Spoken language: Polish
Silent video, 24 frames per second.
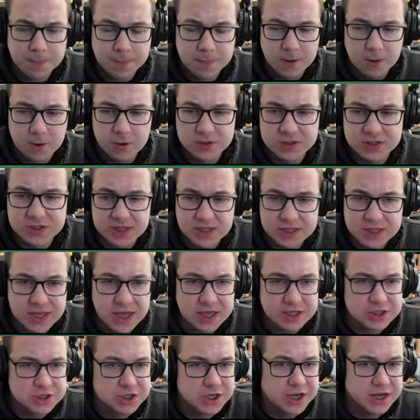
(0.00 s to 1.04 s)
Odseteczki
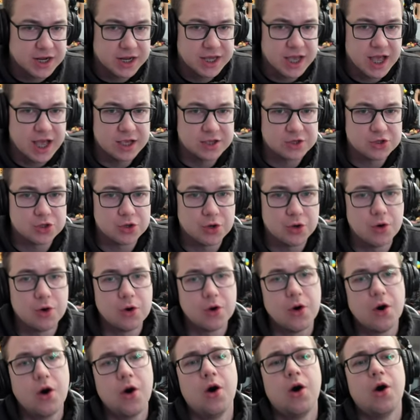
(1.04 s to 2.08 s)
seteczki elegancio.
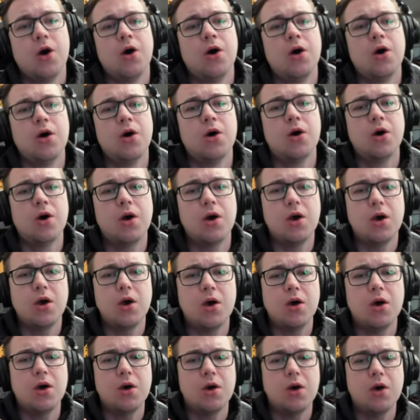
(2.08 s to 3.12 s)

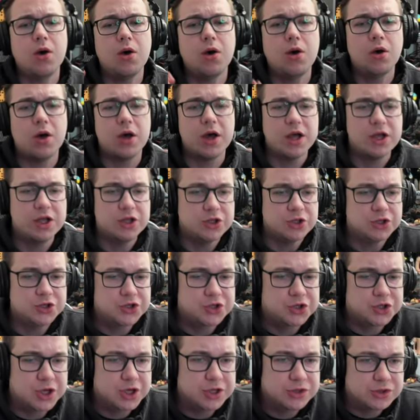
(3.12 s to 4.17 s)
Ohohoho,
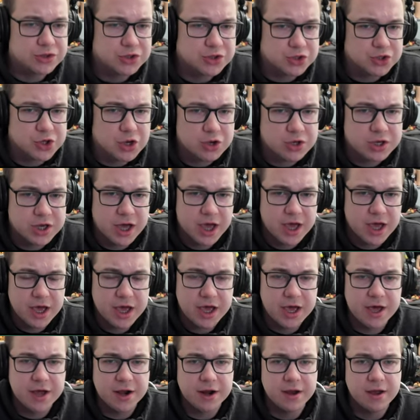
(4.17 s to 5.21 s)
Ancient
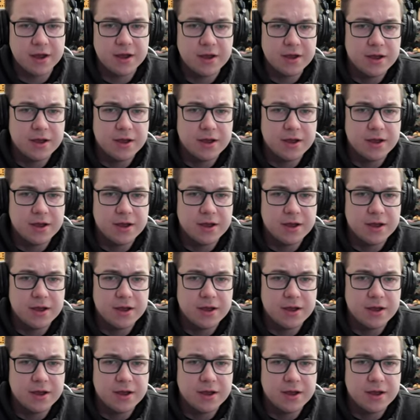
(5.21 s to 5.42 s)
Joker.